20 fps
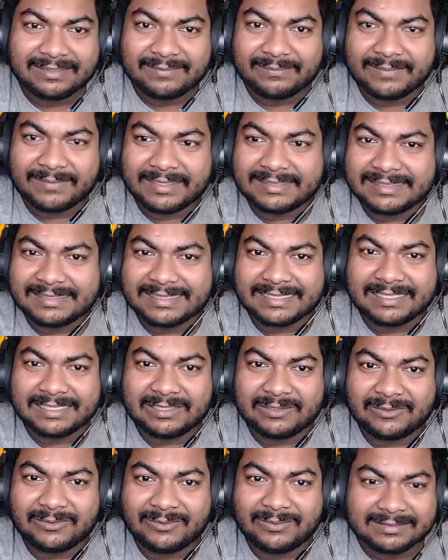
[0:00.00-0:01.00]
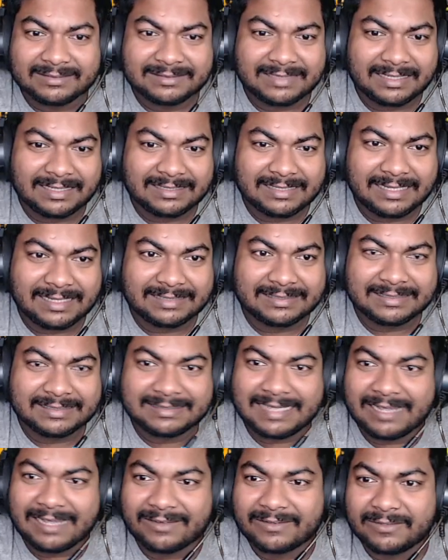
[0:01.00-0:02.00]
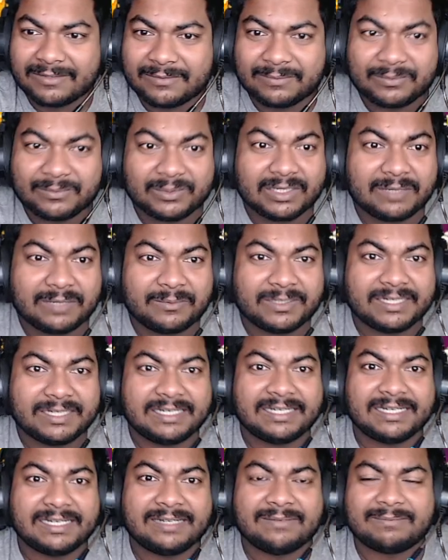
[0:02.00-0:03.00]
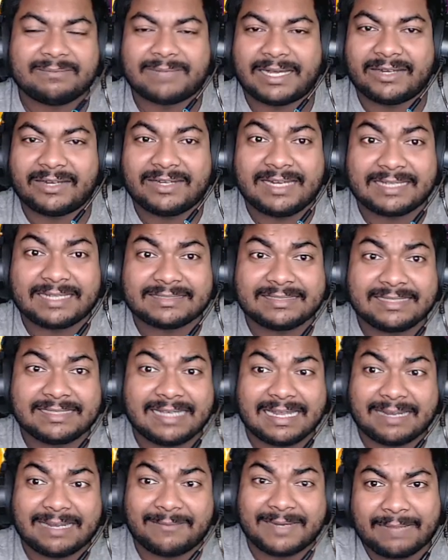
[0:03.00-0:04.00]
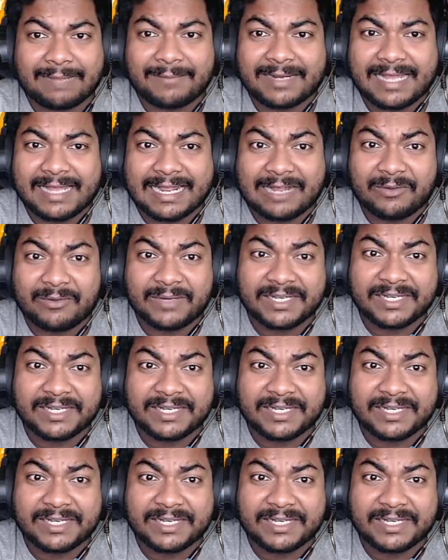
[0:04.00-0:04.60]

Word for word: ম্যাজিক কিউ যা যা আছে যাক মোটামুটি ভালোই লাগছে আর আমার আমার অ্যাকাউন্টে